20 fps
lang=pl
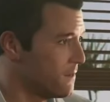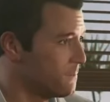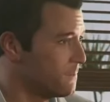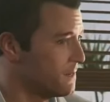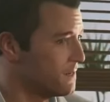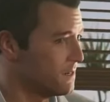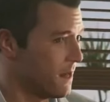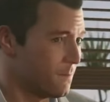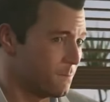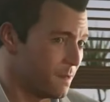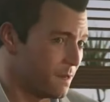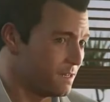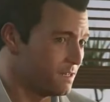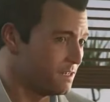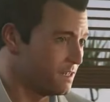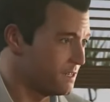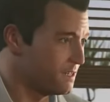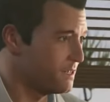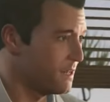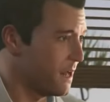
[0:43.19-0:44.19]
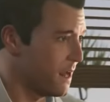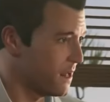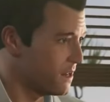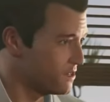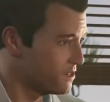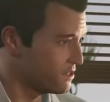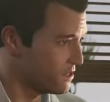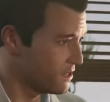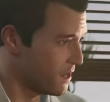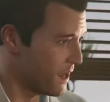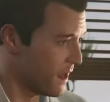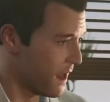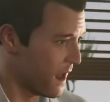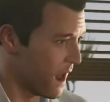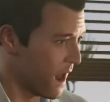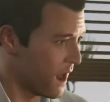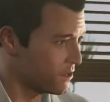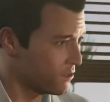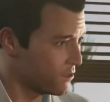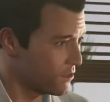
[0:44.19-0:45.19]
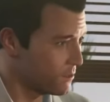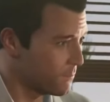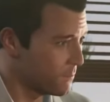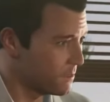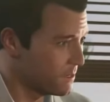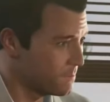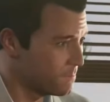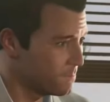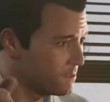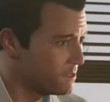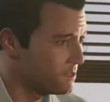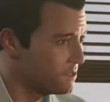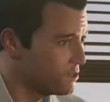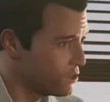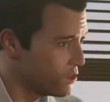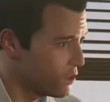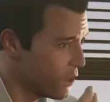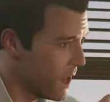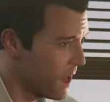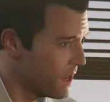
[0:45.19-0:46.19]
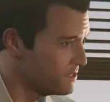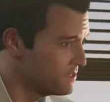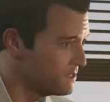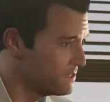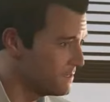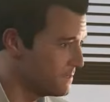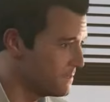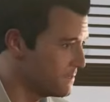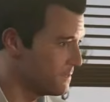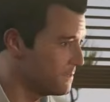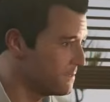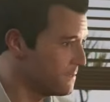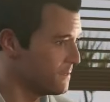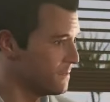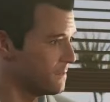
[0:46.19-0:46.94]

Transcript: Kiedy byłem w jego wieku, skazano mnie już dwa razy.